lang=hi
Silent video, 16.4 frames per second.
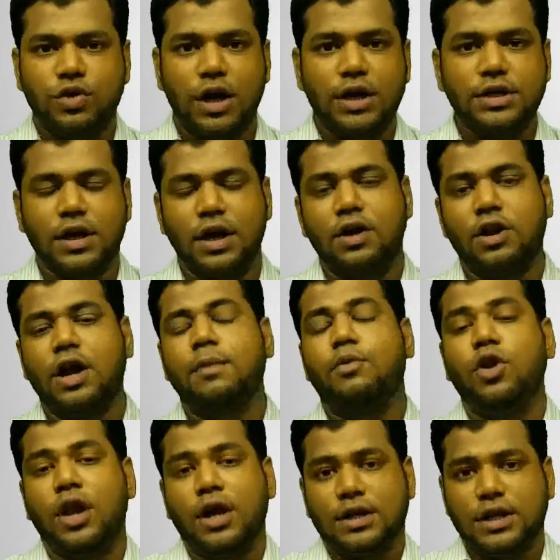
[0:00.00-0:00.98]
सुनाई देगा और
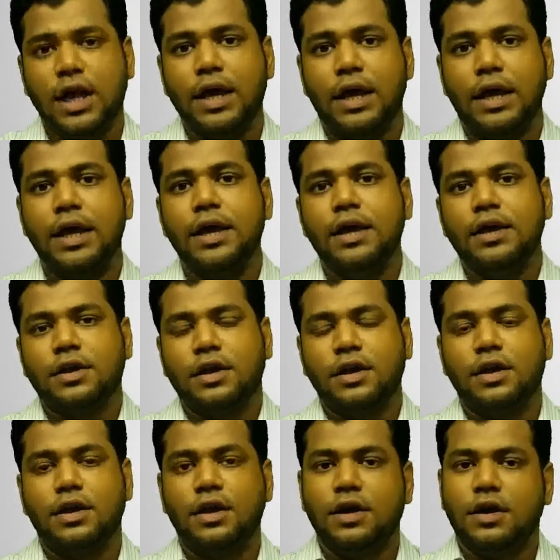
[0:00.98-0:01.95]
आपको लगता है कि